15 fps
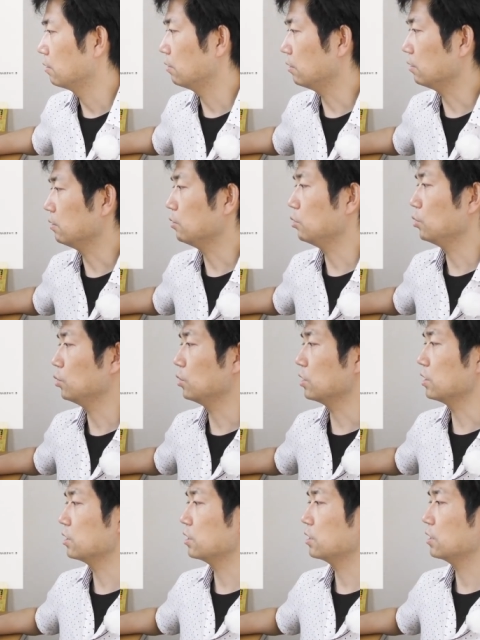はい。ということ
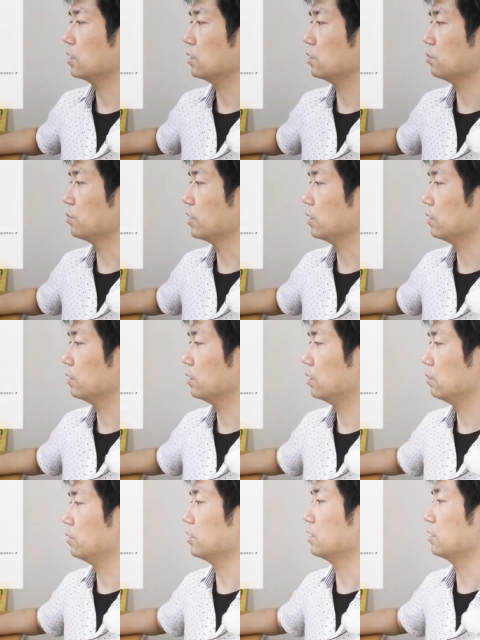で、7月3
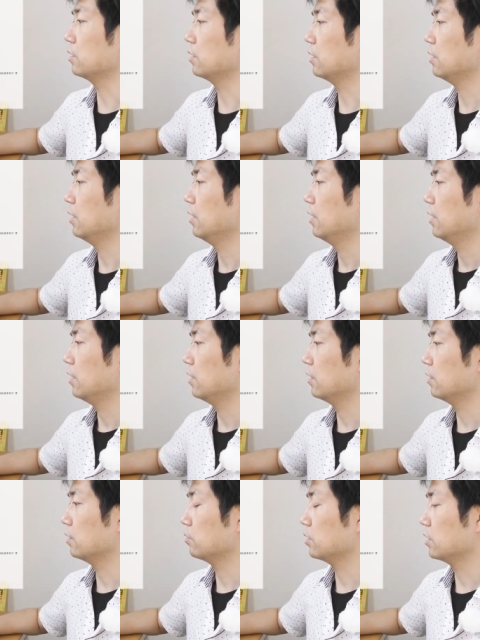日までにね、
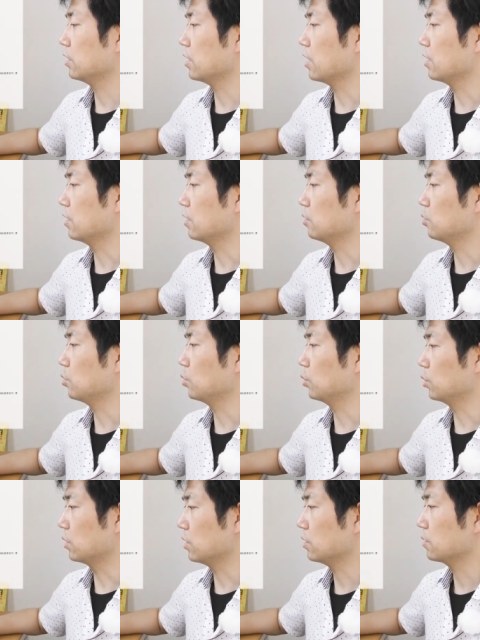返却しなきゃいけないという
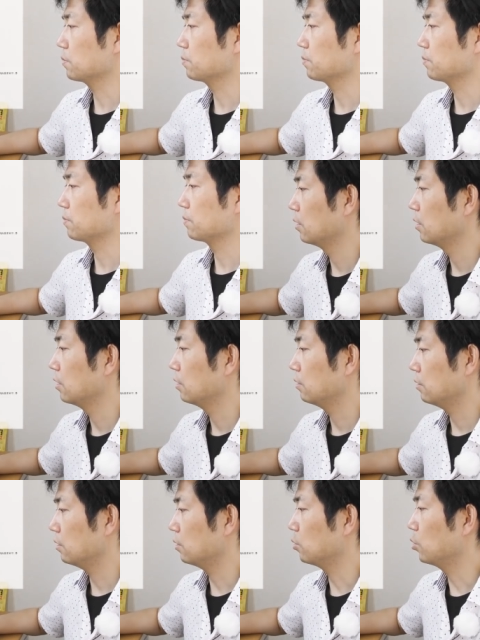ことです。
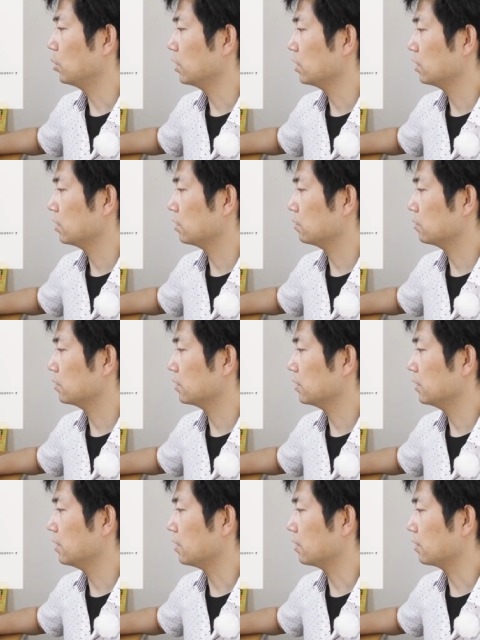で、ご返却
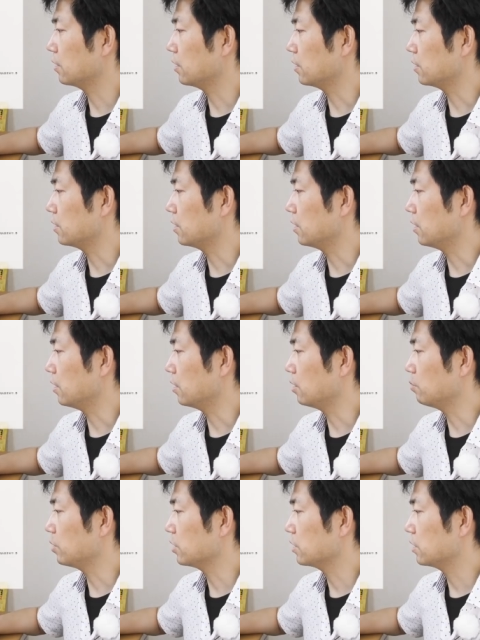先が書いてあ
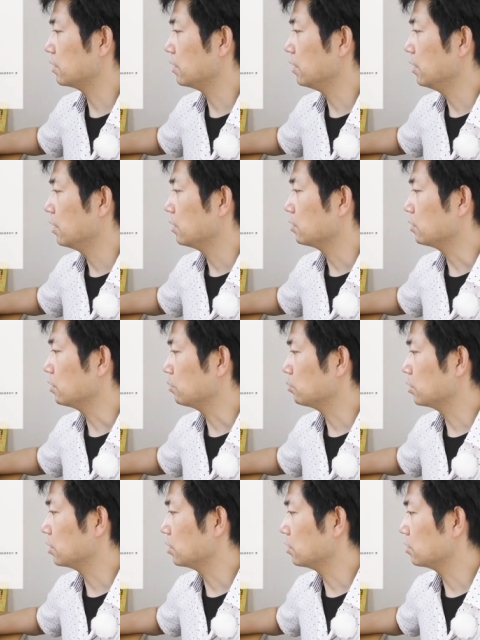りまして、違
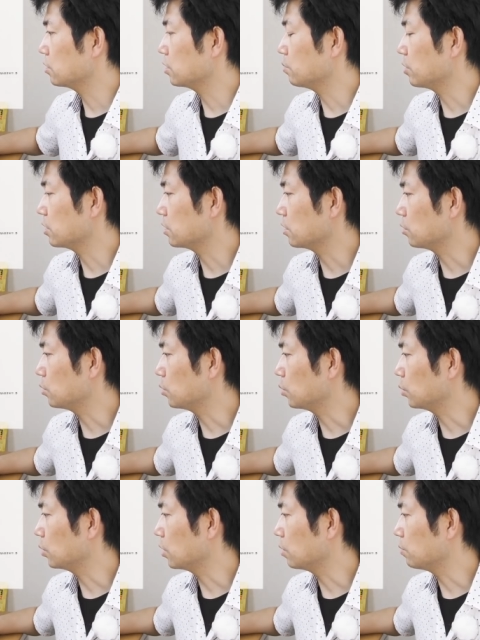約金につきましてという
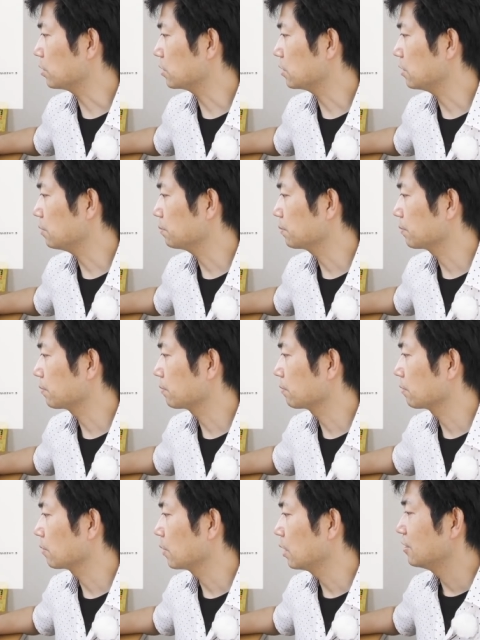ことありますね。
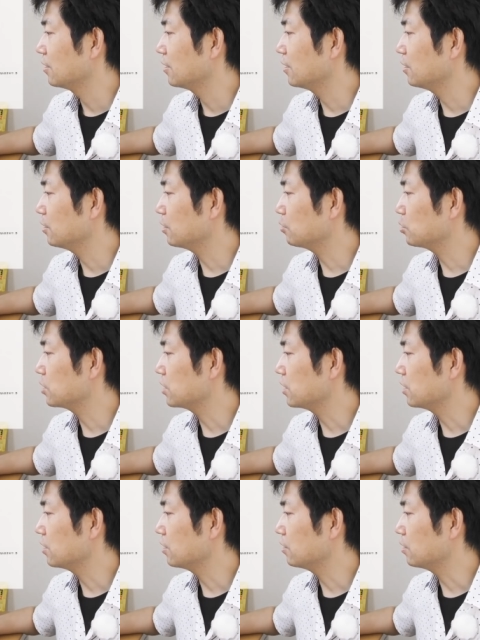返却遅
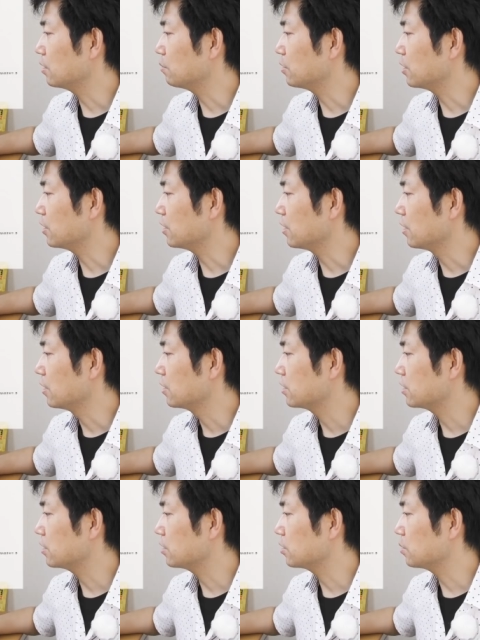延があった場合、7
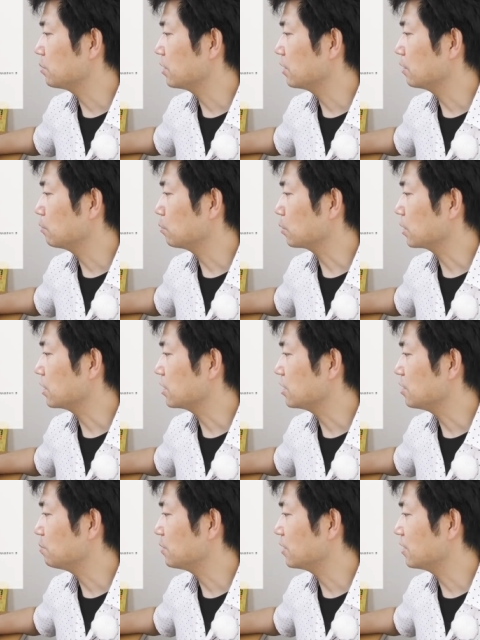月3日の消
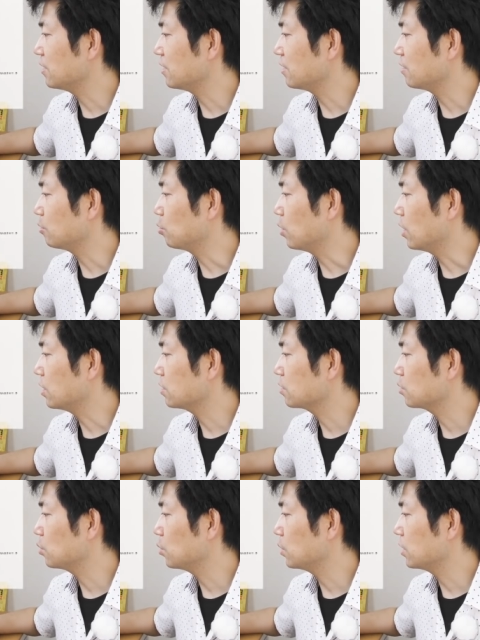印までにご
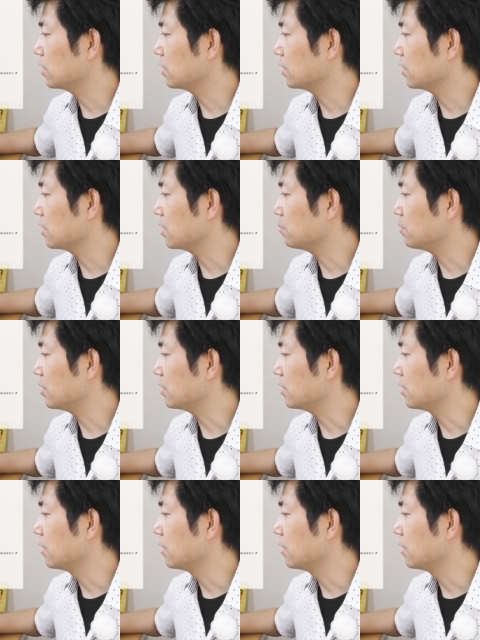発送いただけない場合、